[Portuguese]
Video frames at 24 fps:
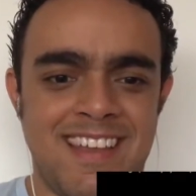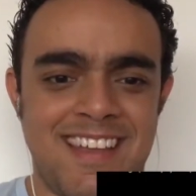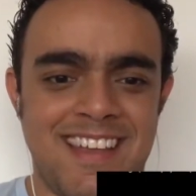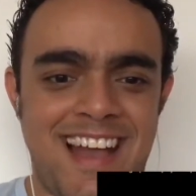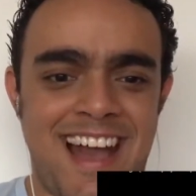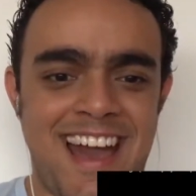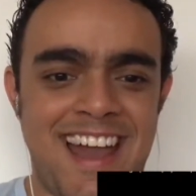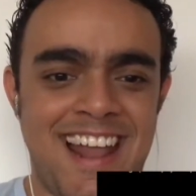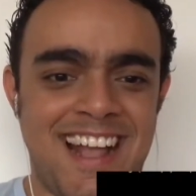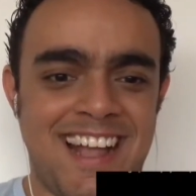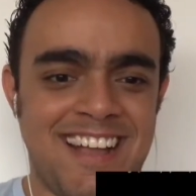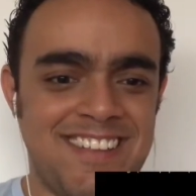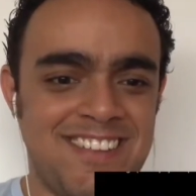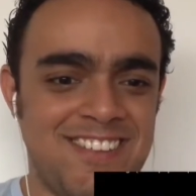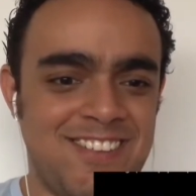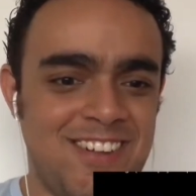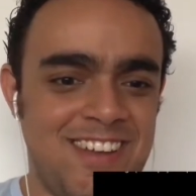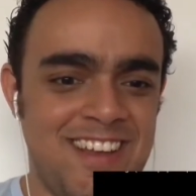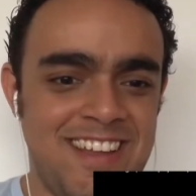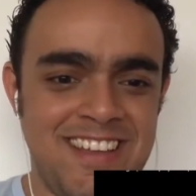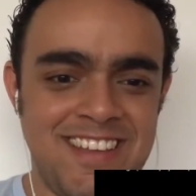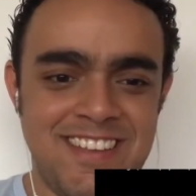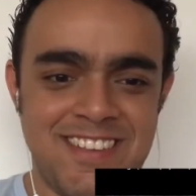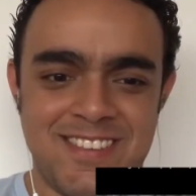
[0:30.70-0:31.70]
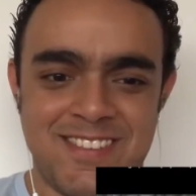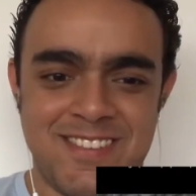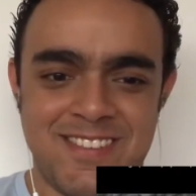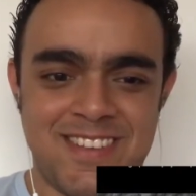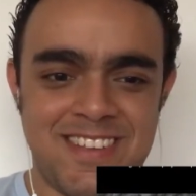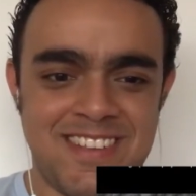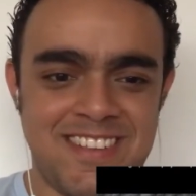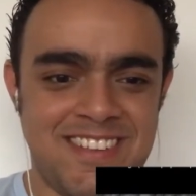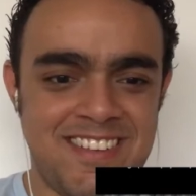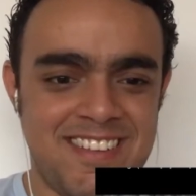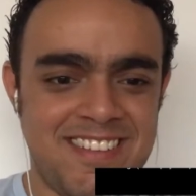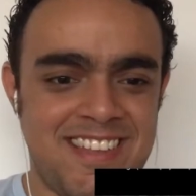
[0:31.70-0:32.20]
Caraca, gente, olha isso.
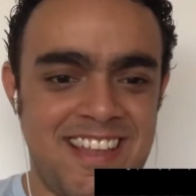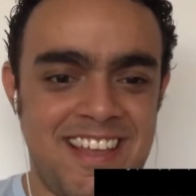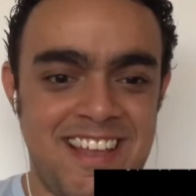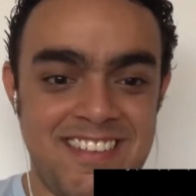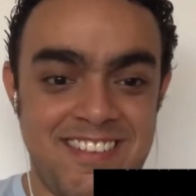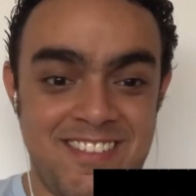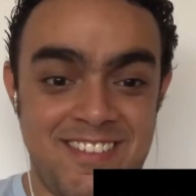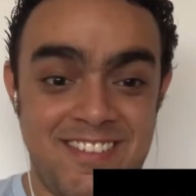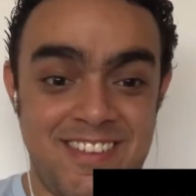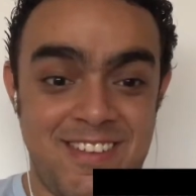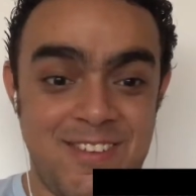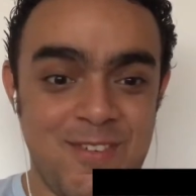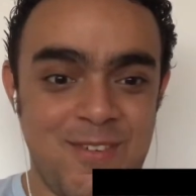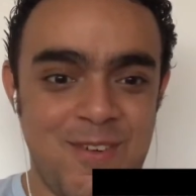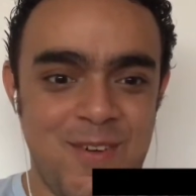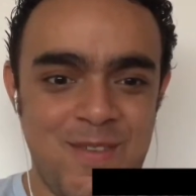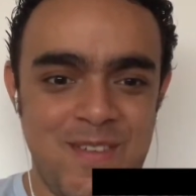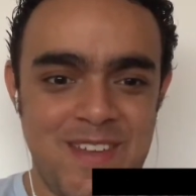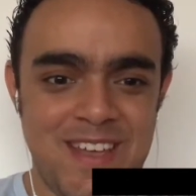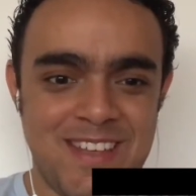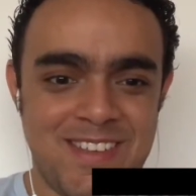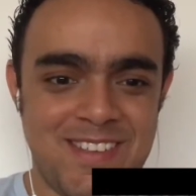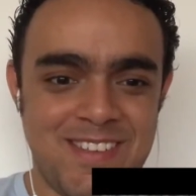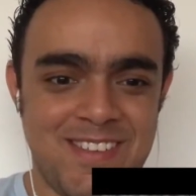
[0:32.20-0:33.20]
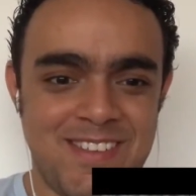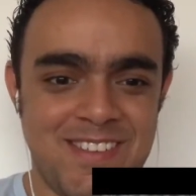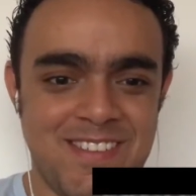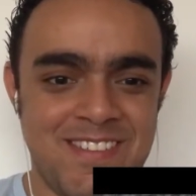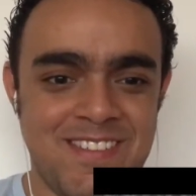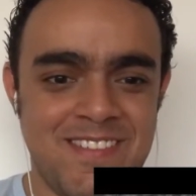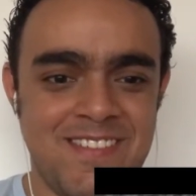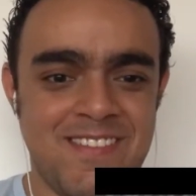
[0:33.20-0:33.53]
Aí você já tá arrasando já no começo.